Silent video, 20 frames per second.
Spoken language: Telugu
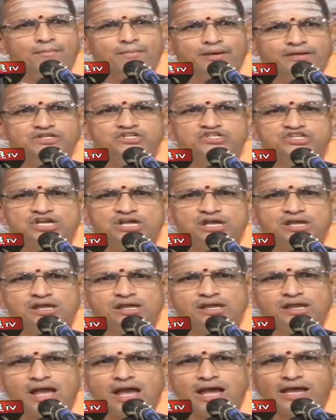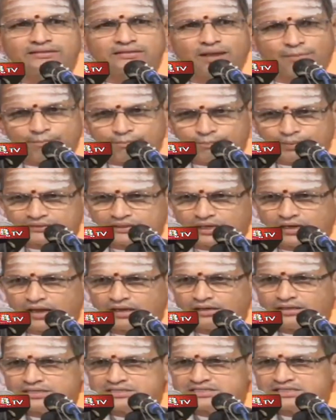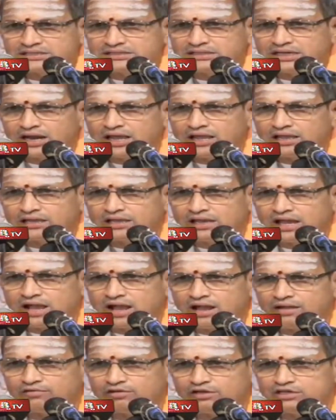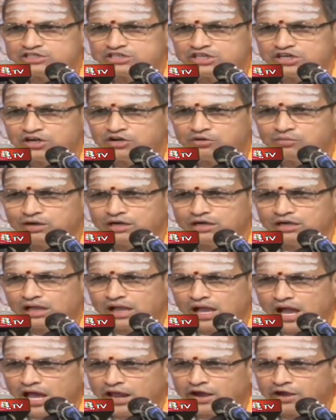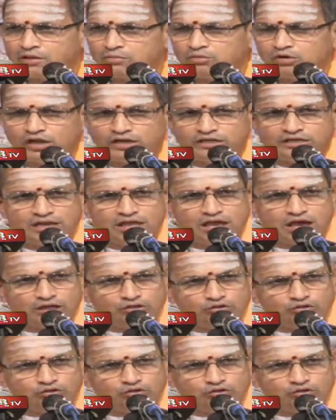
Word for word: మనిషి అధపతనాన్ని చెందడానికి కావలసినటువంటి కారణములన్నీ